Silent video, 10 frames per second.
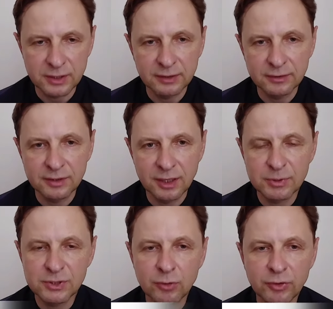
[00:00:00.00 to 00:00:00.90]
от
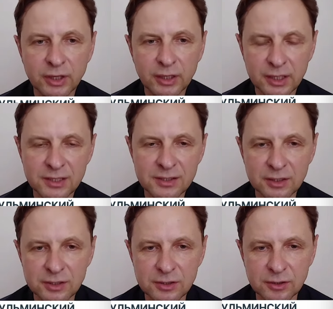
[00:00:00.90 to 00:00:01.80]
необоснованной агрессии
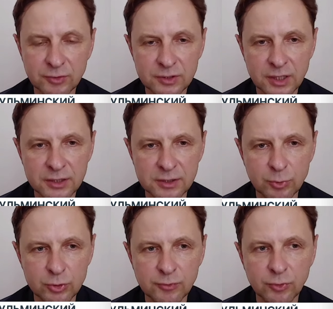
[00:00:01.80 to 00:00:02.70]
Российской Федерации
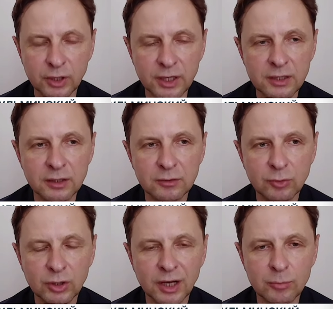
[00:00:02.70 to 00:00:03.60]
против Украины, от
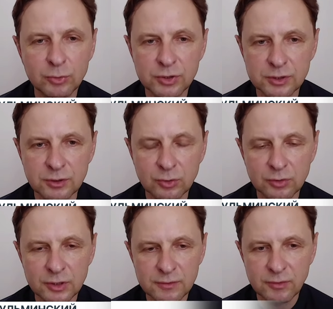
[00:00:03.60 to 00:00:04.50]
того, как будет
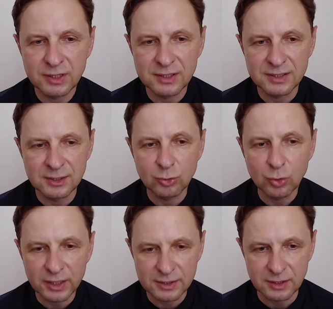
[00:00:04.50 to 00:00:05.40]
развиваться
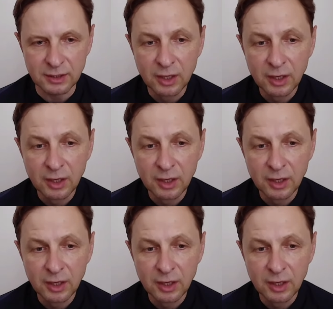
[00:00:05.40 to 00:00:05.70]
ситуация.